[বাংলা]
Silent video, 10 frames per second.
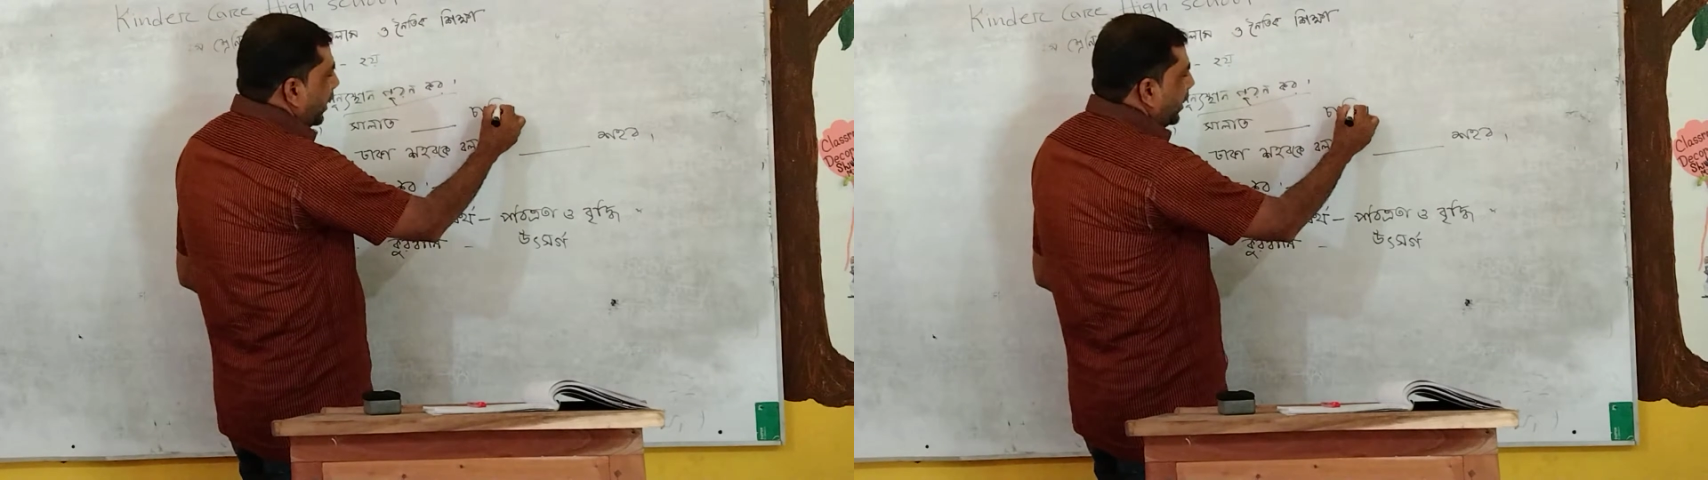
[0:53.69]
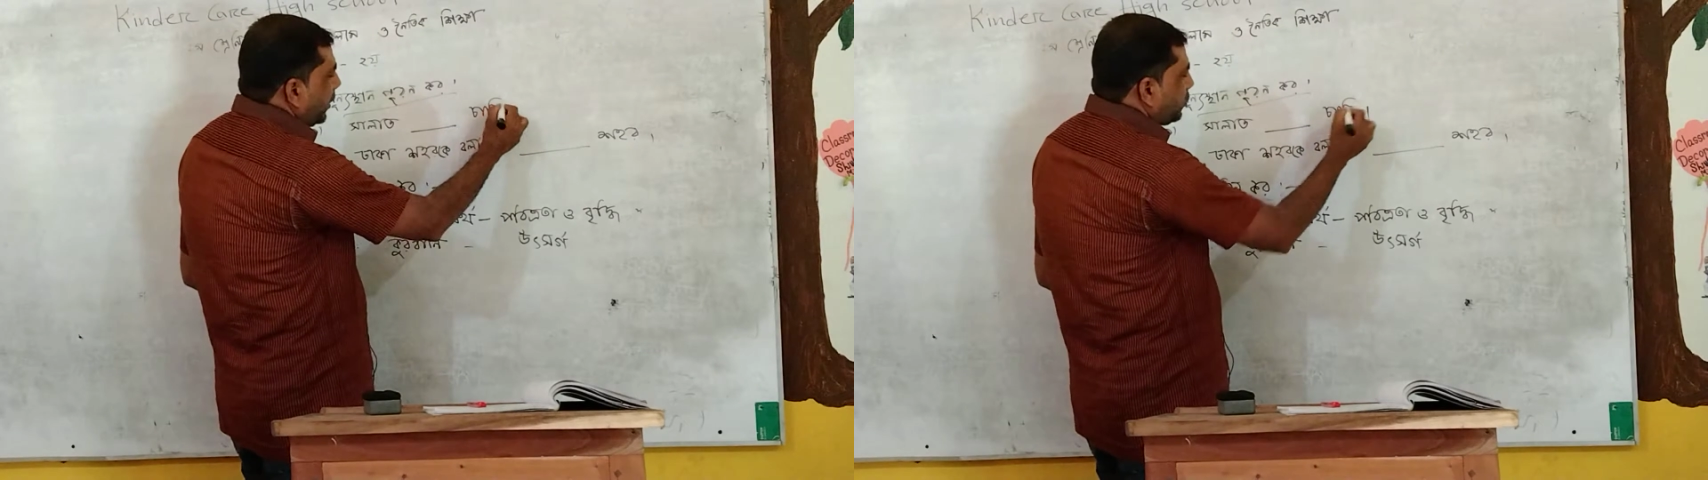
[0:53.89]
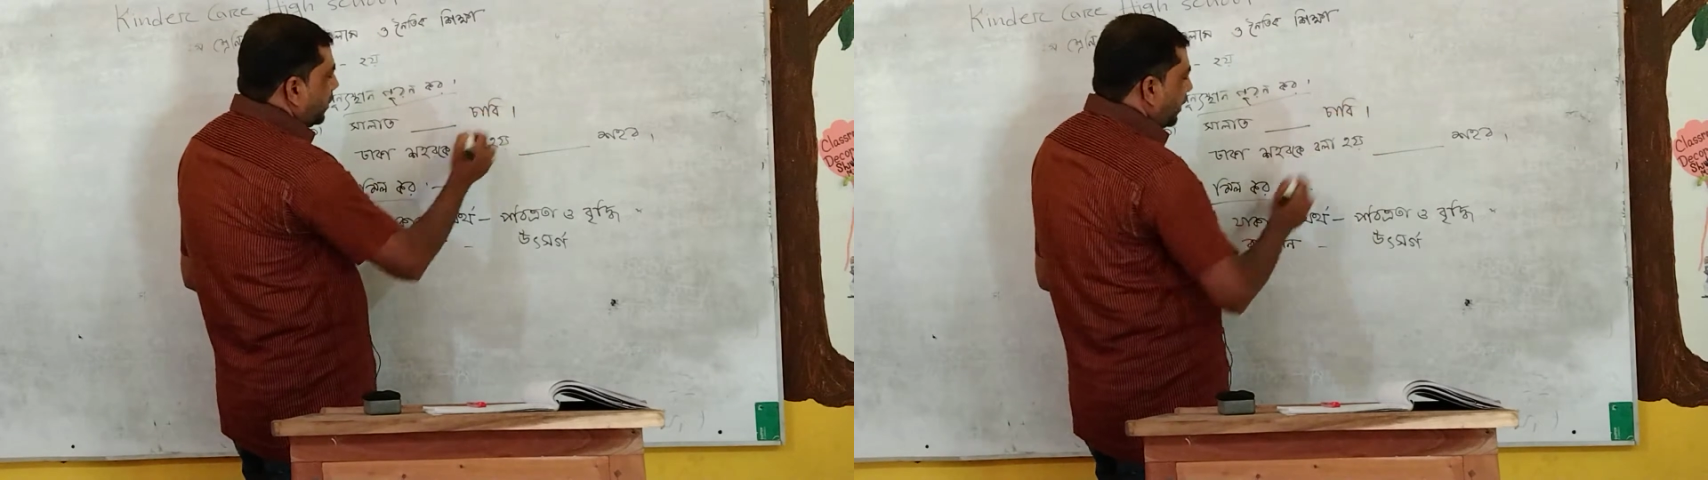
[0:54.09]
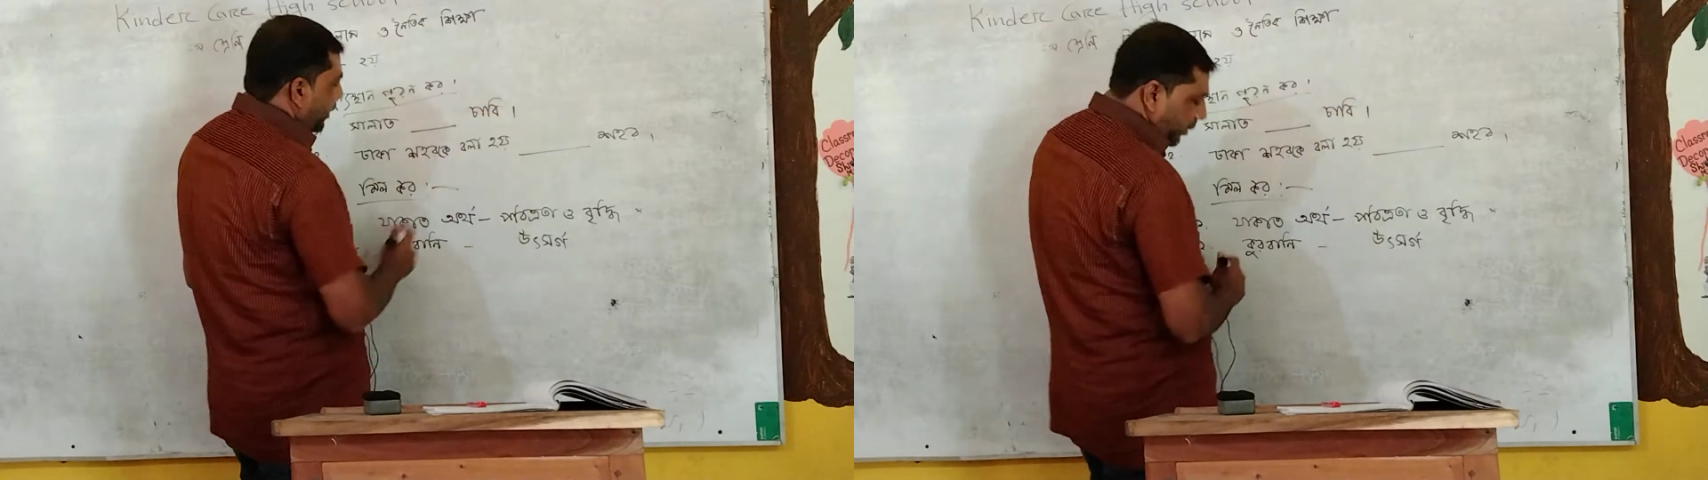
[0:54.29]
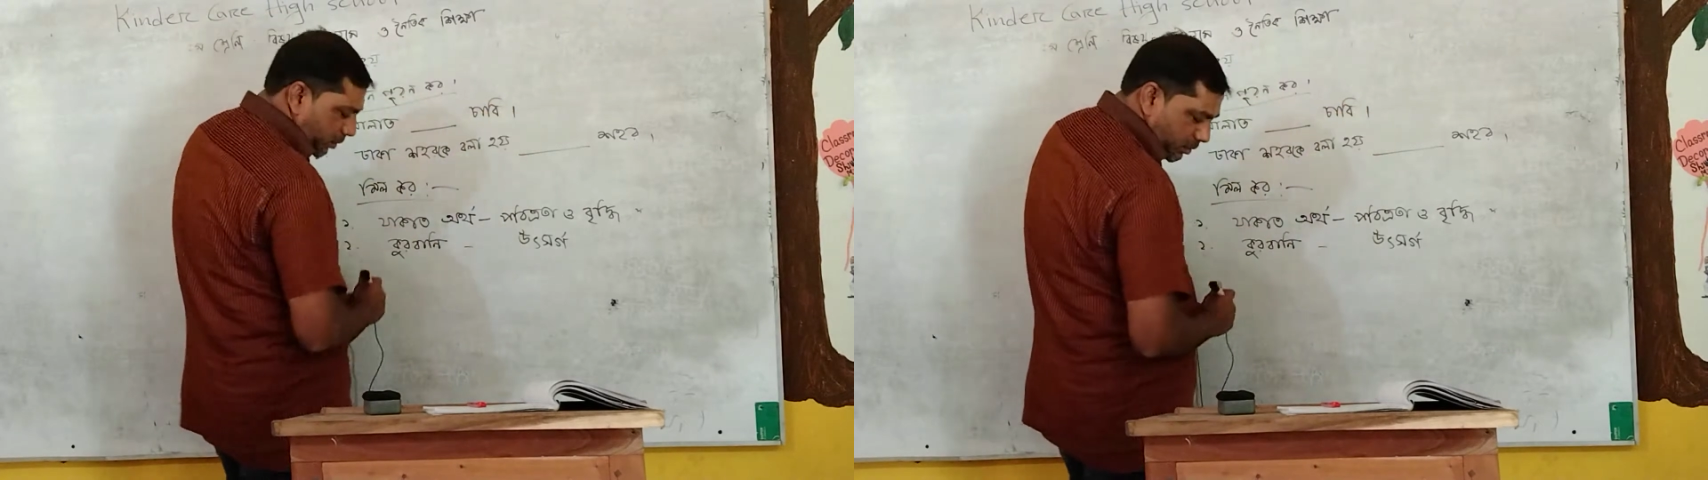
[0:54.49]
এখানে
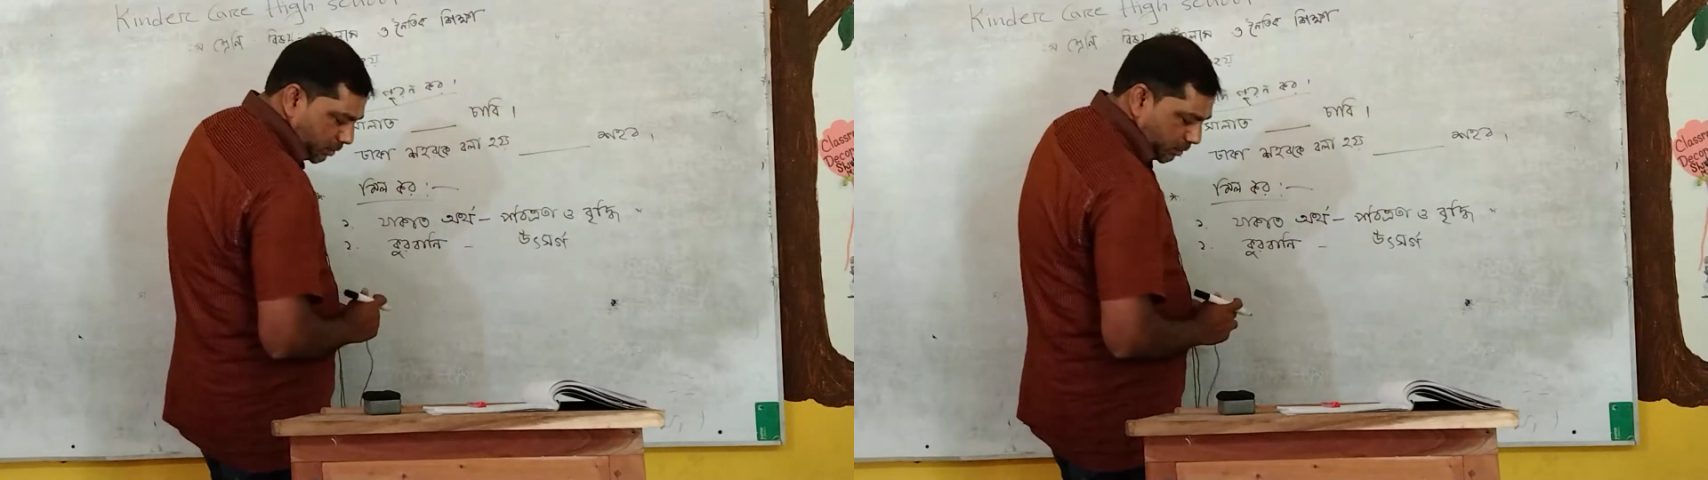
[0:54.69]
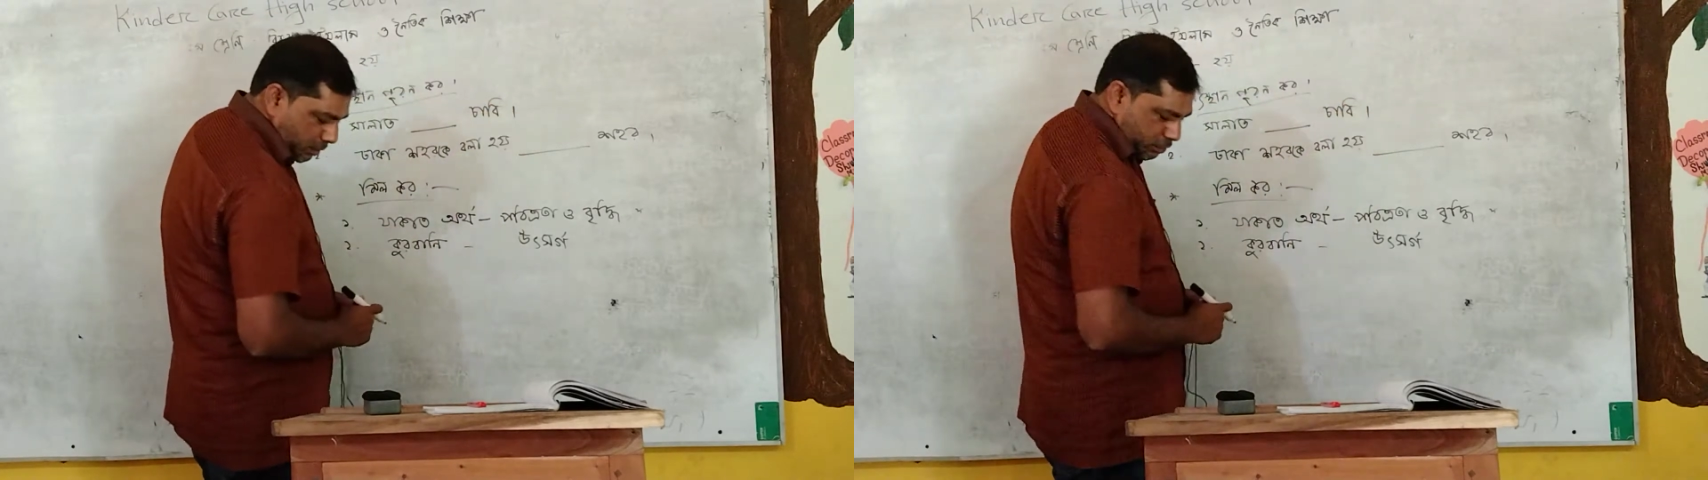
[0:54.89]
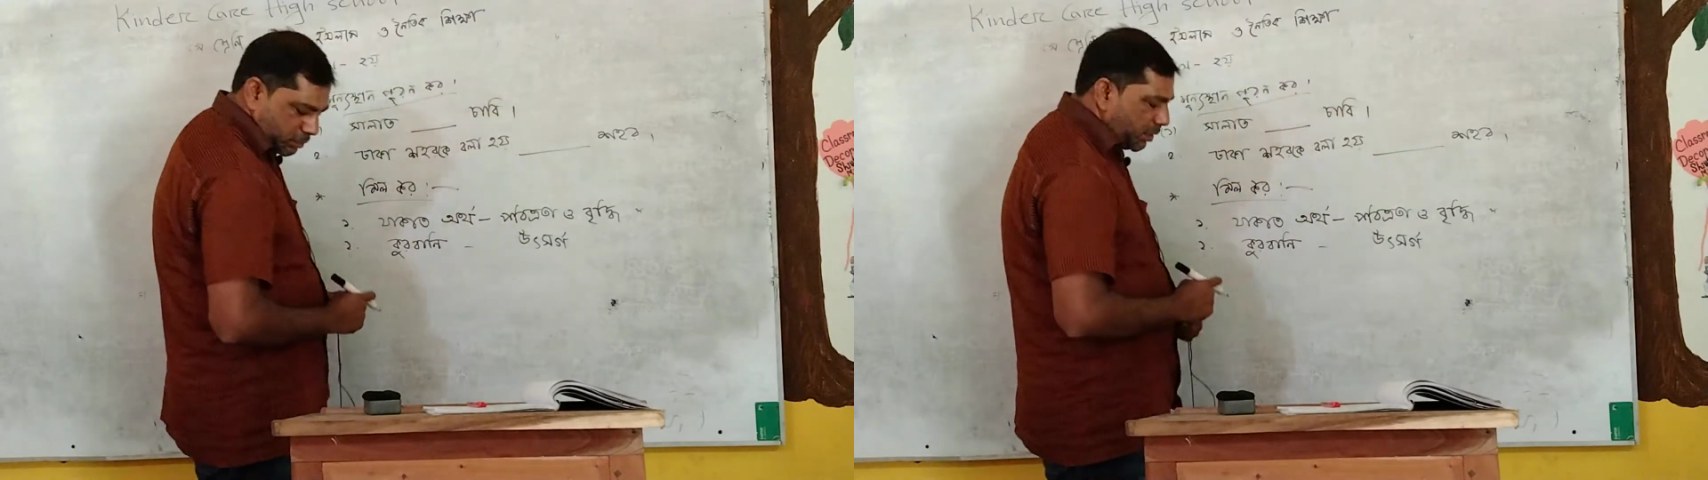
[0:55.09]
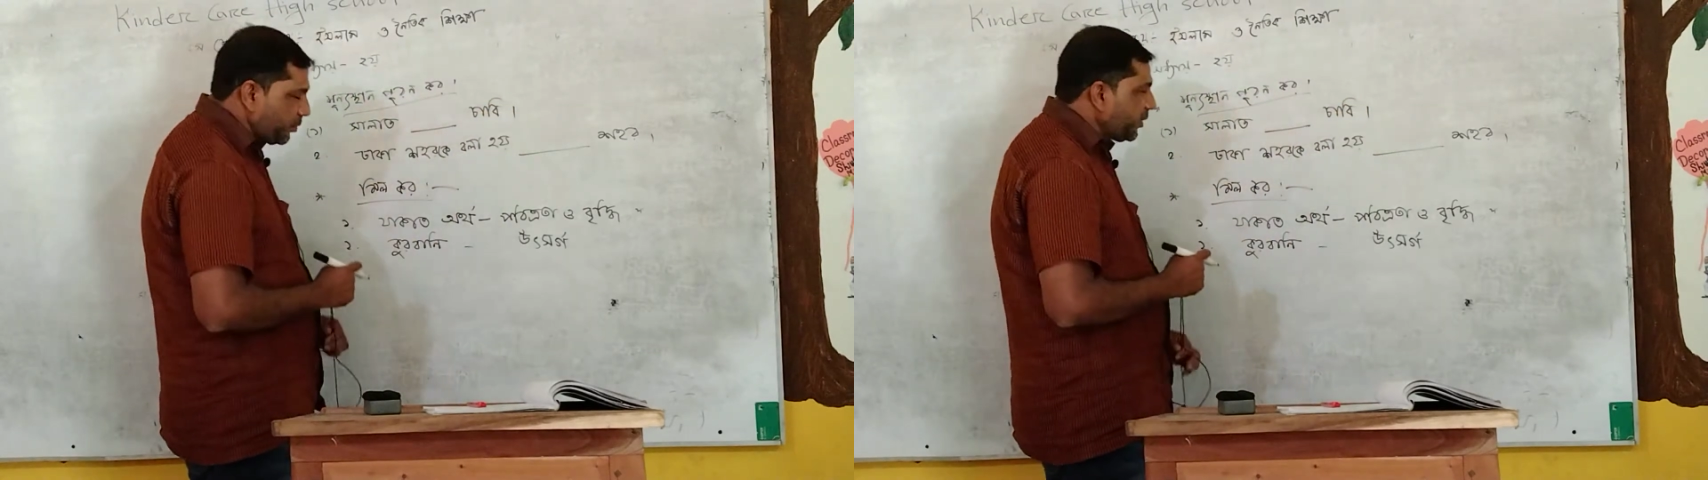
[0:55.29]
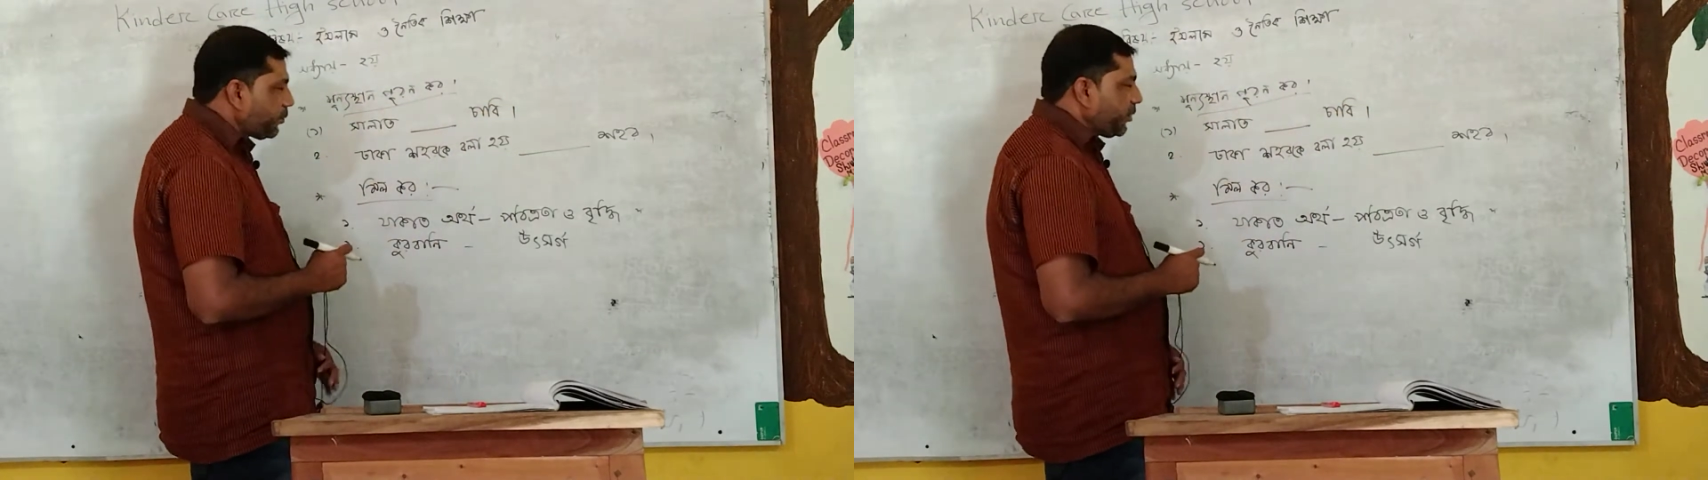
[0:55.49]
তোমাদের সমাপনী